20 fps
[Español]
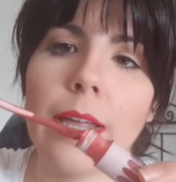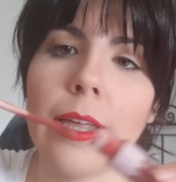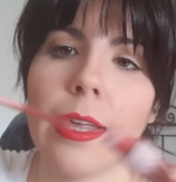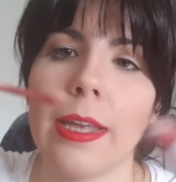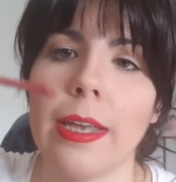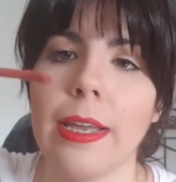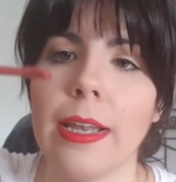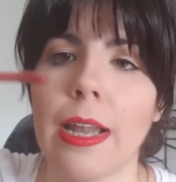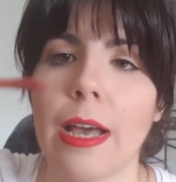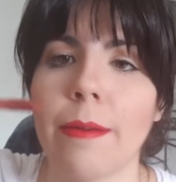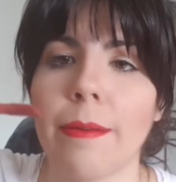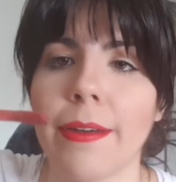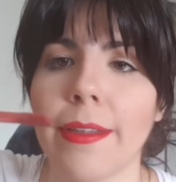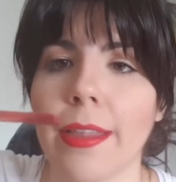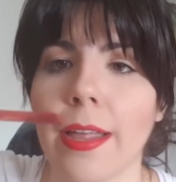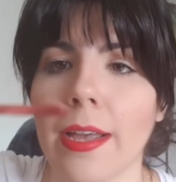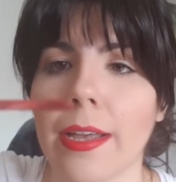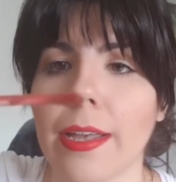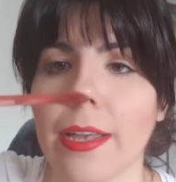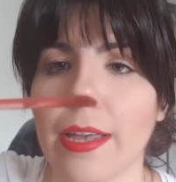y la
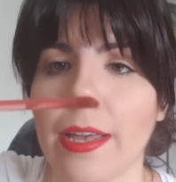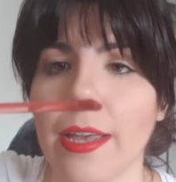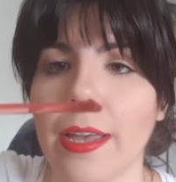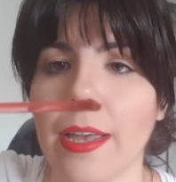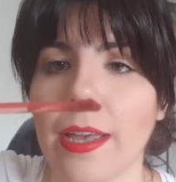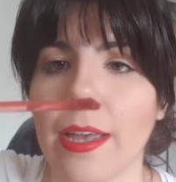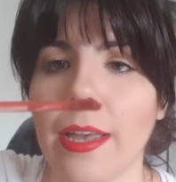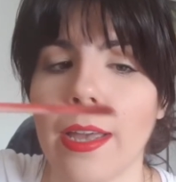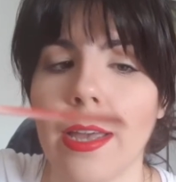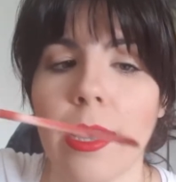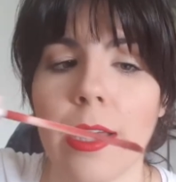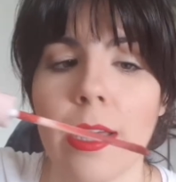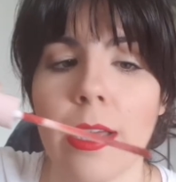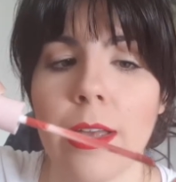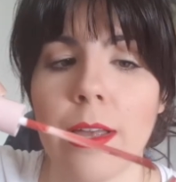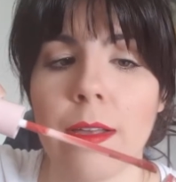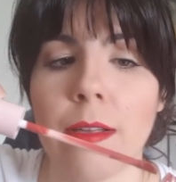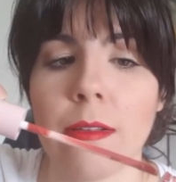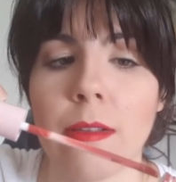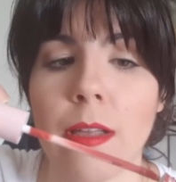verdad es
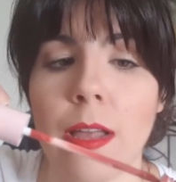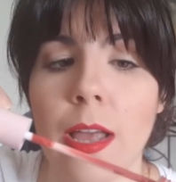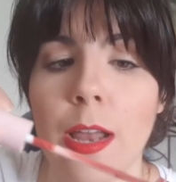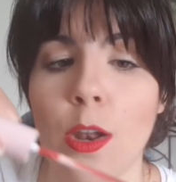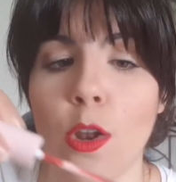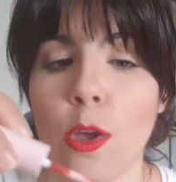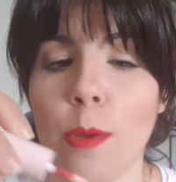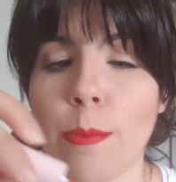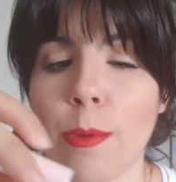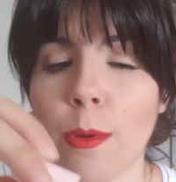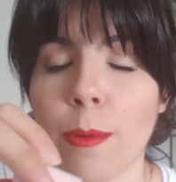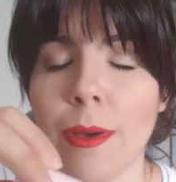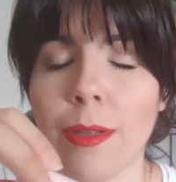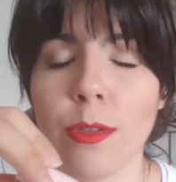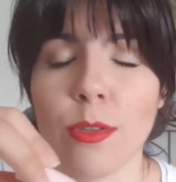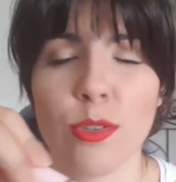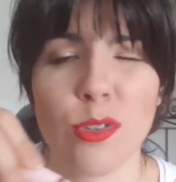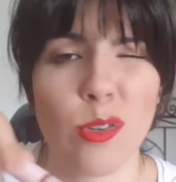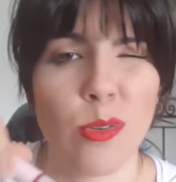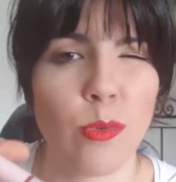que lo he
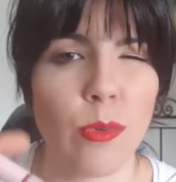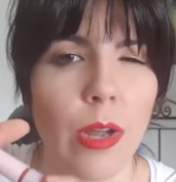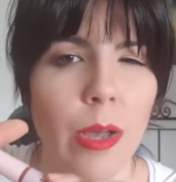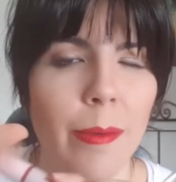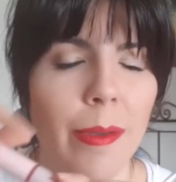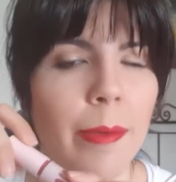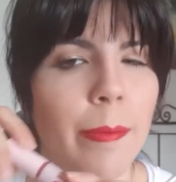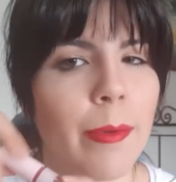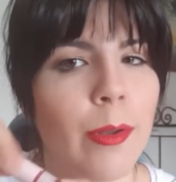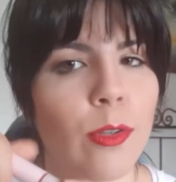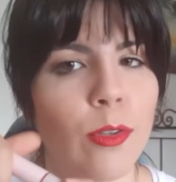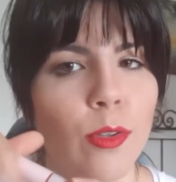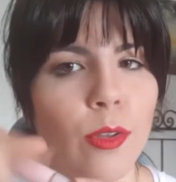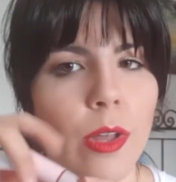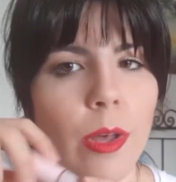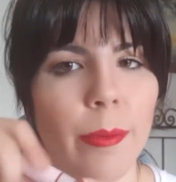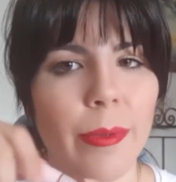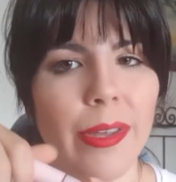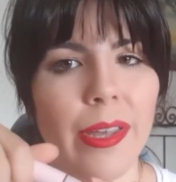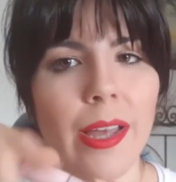probado solo una vez, pero
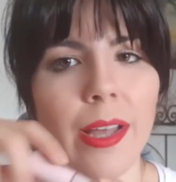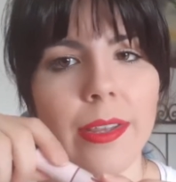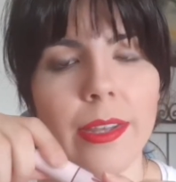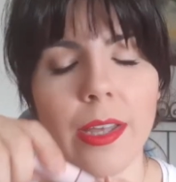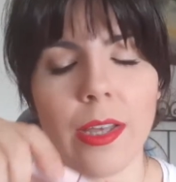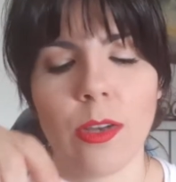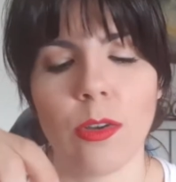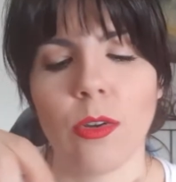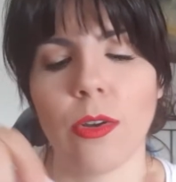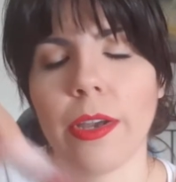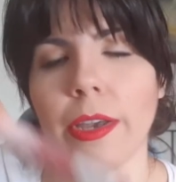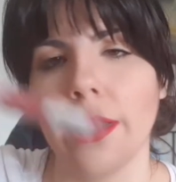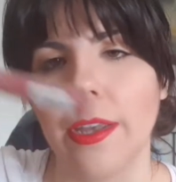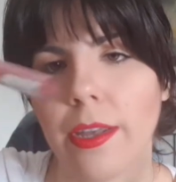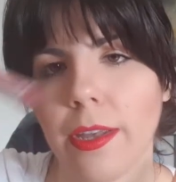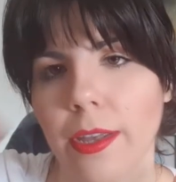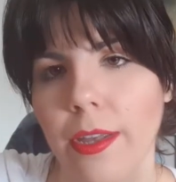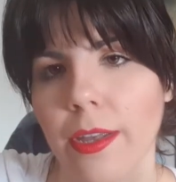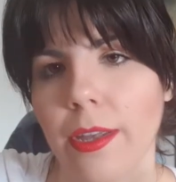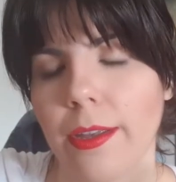todavía tengo
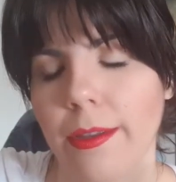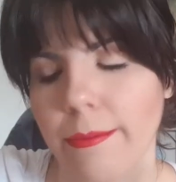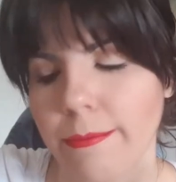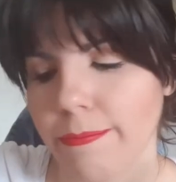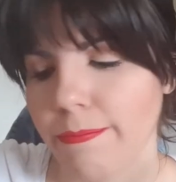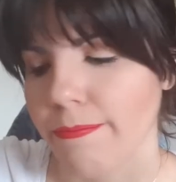que,